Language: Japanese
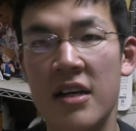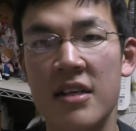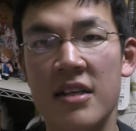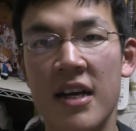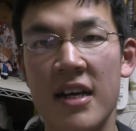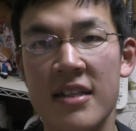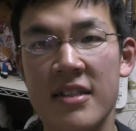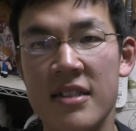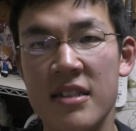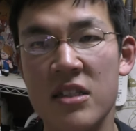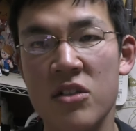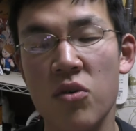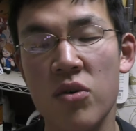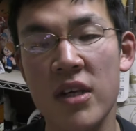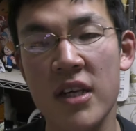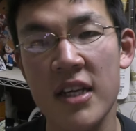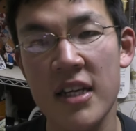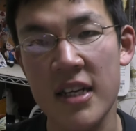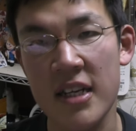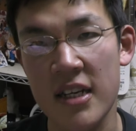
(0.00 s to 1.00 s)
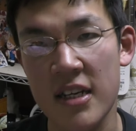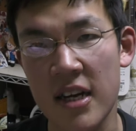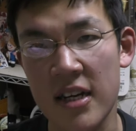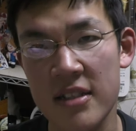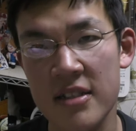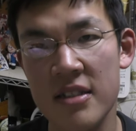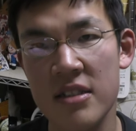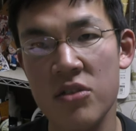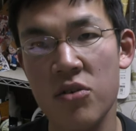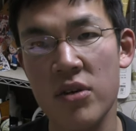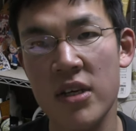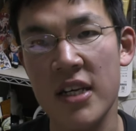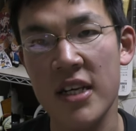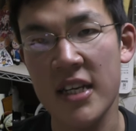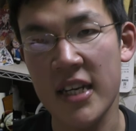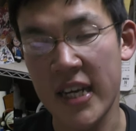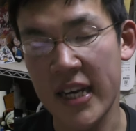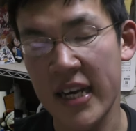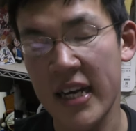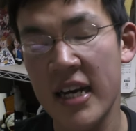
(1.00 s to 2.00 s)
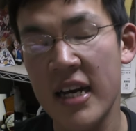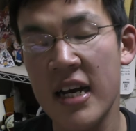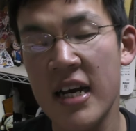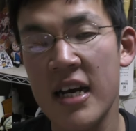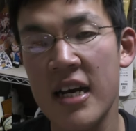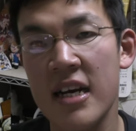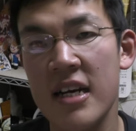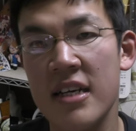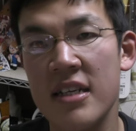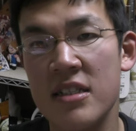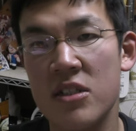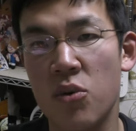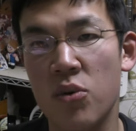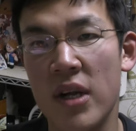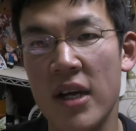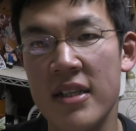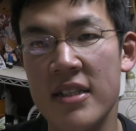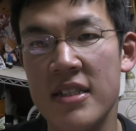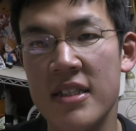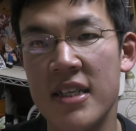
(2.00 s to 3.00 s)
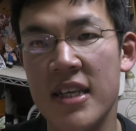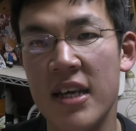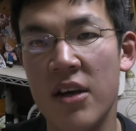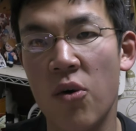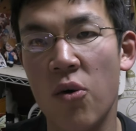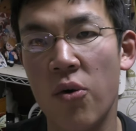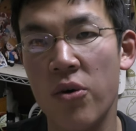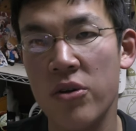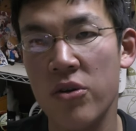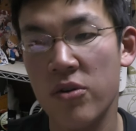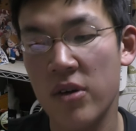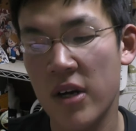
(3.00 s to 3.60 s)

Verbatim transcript: 夏の日夏の日に空月ほど